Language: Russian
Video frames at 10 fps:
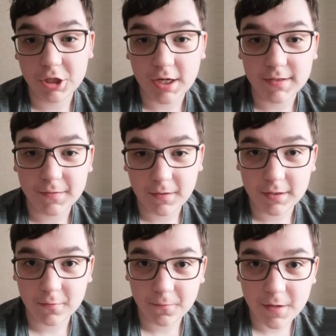часть
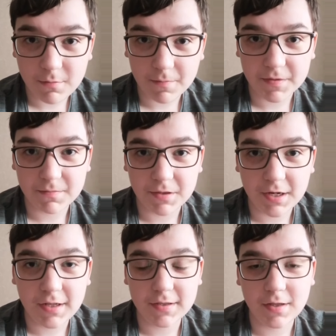этого фильма
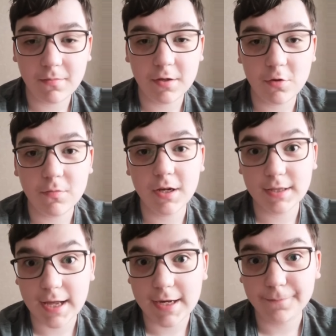посмотреть на моем
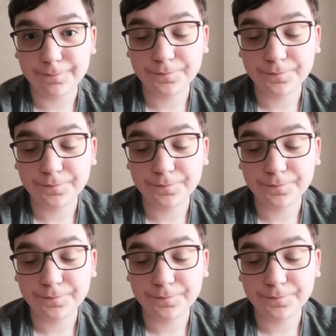канале.